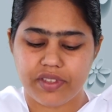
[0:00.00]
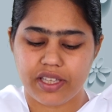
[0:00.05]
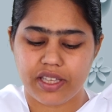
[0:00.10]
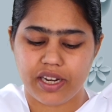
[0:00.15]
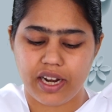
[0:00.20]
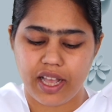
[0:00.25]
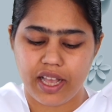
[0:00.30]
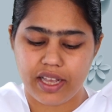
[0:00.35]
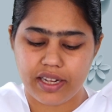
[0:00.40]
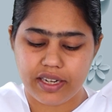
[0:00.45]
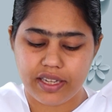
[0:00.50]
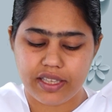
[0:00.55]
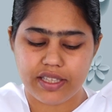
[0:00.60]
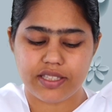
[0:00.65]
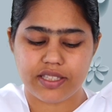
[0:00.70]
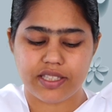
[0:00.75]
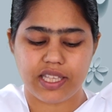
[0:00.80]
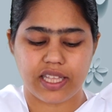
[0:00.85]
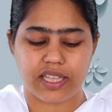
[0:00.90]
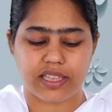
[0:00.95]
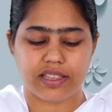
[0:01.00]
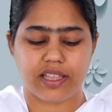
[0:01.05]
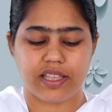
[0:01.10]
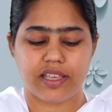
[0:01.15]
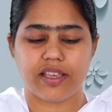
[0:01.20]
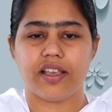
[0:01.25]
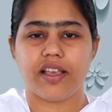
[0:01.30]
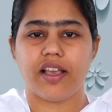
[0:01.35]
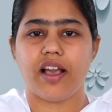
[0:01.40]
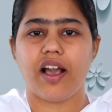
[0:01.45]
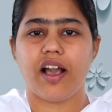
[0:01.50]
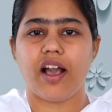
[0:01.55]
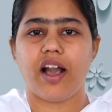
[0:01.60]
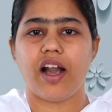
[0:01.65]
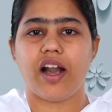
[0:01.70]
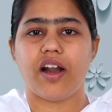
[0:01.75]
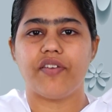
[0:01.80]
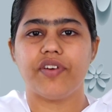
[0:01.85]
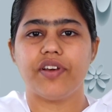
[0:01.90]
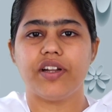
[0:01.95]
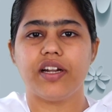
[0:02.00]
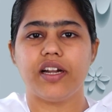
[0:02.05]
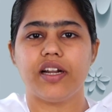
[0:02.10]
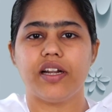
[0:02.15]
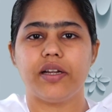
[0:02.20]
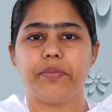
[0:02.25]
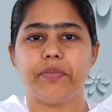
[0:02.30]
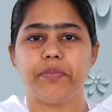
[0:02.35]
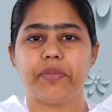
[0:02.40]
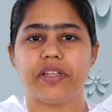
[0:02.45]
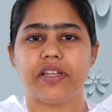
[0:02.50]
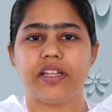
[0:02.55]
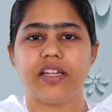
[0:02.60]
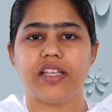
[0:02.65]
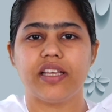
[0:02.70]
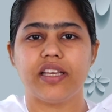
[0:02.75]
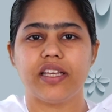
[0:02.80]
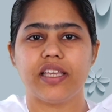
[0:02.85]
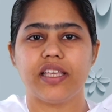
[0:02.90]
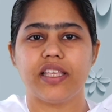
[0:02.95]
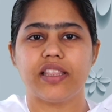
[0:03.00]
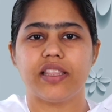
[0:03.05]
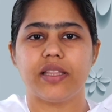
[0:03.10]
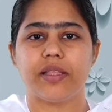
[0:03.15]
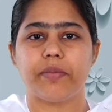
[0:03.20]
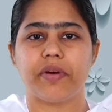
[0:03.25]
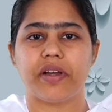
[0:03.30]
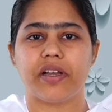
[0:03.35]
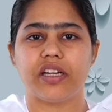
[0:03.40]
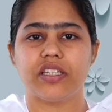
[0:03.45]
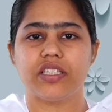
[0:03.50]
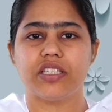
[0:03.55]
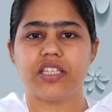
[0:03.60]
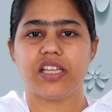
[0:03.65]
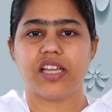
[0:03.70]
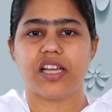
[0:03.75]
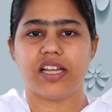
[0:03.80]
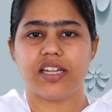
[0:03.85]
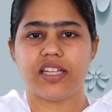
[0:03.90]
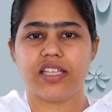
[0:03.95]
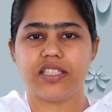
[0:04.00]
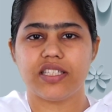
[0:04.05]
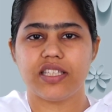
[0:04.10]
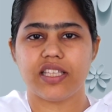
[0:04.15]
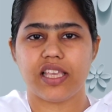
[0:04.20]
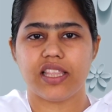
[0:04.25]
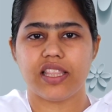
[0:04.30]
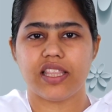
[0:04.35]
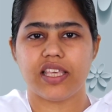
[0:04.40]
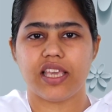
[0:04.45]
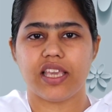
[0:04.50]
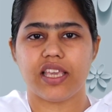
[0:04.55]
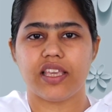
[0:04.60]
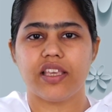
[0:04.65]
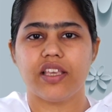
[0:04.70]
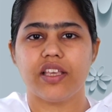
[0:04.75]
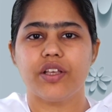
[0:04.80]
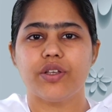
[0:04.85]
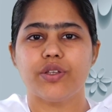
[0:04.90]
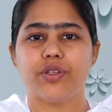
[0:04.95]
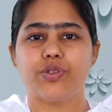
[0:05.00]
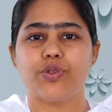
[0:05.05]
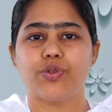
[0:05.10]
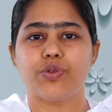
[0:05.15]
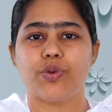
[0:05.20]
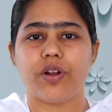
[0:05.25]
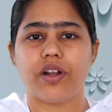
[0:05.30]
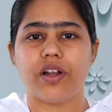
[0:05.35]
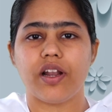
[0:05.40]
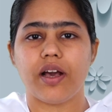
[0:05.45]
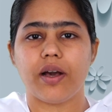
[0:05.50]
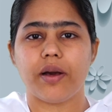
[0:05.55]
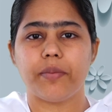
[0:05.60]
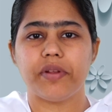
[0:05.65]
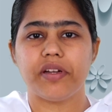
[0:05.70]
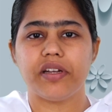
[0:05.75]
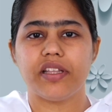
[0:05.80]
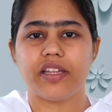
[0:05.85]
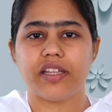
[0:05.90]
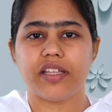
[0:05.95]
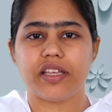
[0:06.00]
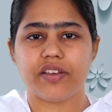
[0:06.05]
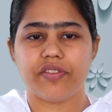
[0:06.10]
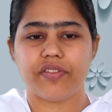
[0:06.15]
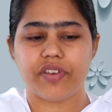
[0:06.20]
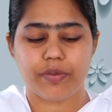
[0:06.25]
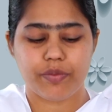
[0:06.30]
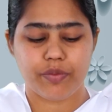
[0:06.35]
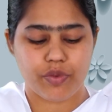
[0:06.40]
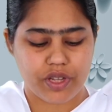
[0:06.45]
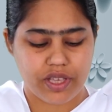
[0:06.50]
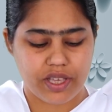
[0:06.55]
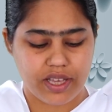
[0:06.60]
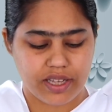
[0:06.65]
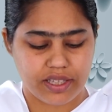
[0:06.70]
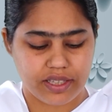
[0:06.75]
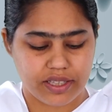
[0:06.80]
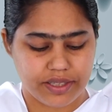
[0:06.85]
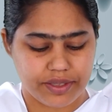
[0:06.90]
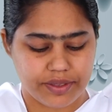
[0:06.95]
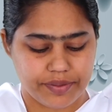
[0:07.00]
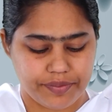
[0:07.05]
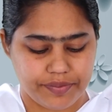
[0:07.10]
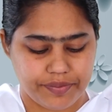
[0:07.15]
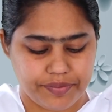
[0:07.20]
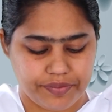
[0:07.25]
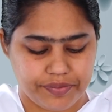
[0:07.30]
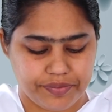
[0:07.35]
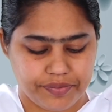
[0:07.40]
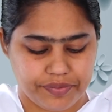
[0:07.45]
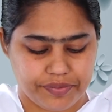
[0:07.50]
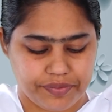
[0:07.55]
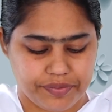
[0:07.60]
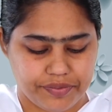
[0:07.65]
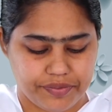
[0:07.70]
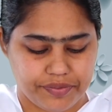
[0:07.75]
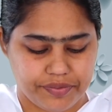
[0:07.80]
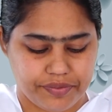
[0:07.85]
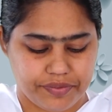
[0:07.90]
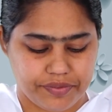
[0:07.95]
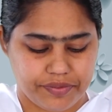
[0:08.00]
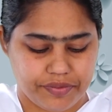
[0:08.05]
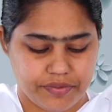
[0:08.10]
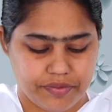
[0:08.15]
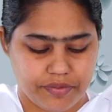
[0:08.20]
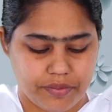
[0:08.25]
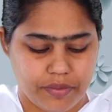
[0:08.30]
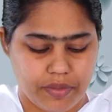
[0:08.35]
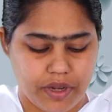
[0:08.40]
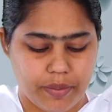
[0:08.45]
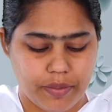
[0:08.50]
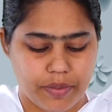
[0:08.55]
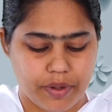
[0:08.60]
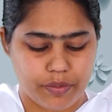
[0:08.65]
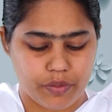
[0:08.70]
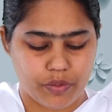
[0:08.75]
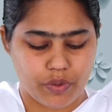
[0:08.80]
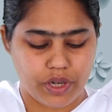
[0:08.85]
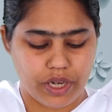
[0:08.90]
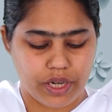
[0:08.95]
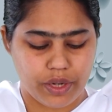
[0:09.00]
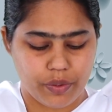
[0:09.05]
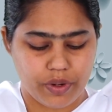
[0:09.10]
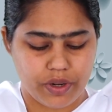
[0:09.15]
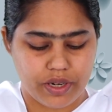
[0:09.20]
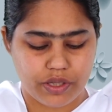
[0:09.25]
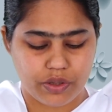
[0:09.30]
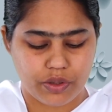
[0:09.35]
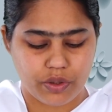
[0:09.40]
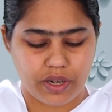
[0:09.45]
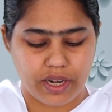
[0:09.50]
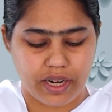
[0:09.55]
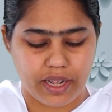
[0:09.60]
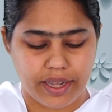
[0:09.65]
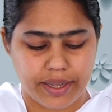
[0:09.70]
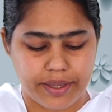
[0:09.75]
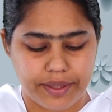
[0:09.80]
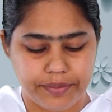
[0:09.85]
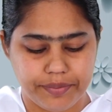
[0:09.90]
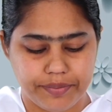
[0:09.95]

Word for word: ரஹனை रहने அவர்கள் பிறருக்கு இந்த மகிழ்ச்சியான செய்தியை சொல்லாமல் இருக்கவே முடியாது பாபா முரளி உள்ள சொல்கிறாங்க